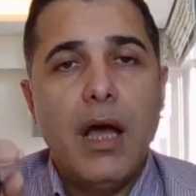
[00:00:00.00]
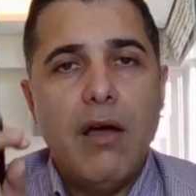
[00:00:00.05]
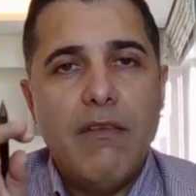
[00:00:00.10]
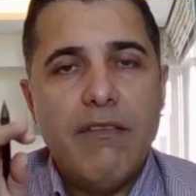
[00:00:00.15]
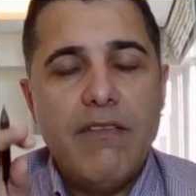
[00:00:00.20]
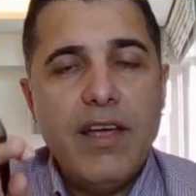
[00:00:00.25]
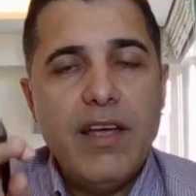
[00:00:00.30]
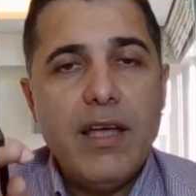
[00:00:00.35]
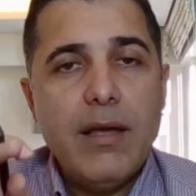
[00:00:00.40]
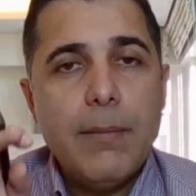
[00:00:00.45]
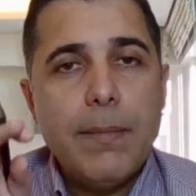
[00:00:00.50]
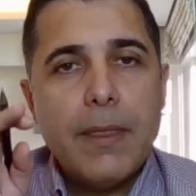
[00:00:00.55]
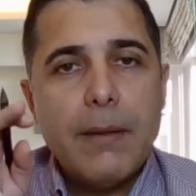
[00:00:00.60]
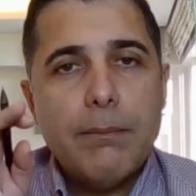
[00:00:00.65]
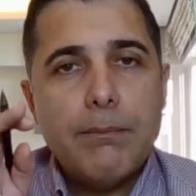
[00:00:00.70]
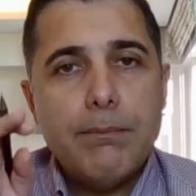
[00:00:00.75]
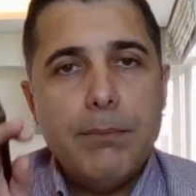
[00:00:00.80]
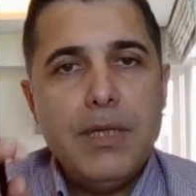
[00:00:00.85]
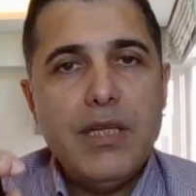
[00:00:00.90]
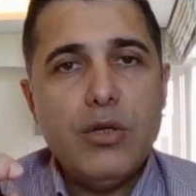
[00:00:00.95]
Ve
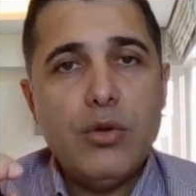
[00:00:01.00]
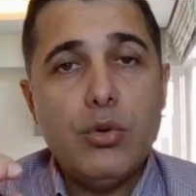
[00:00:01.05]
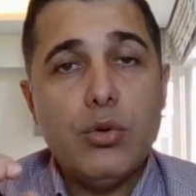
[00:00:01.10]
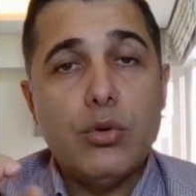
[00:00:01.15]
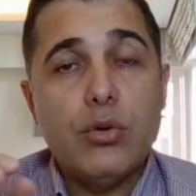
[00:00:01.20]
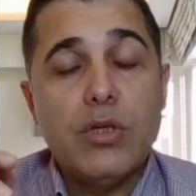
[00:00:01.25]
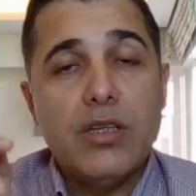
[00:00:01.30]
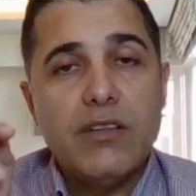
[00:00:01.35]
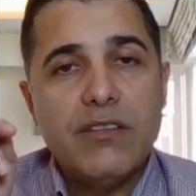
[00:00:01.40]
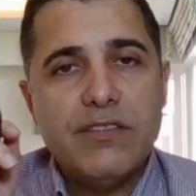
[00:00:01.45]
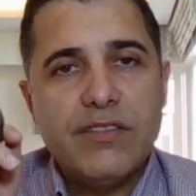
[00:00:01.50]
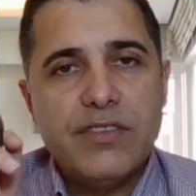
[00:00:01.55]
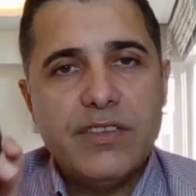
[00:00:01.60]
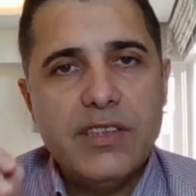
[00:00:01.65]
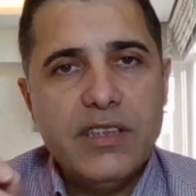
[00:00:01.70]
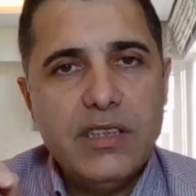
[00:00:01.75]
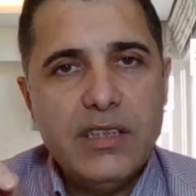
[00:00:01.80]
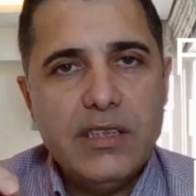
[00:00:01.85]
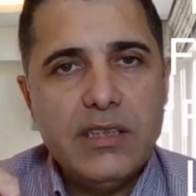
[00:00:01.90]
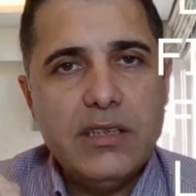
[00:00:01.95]
bir gün
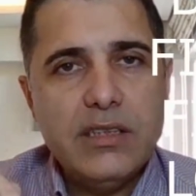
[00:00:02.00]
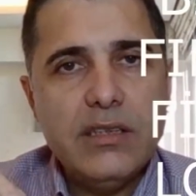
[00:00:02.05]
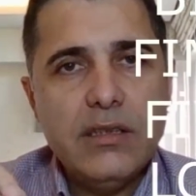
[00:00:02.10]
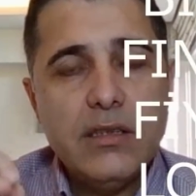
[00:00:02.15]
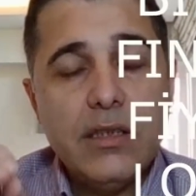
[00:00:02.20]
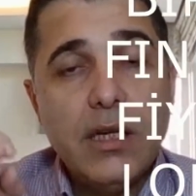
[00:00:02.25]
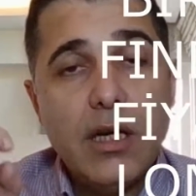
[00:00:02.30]
fındığın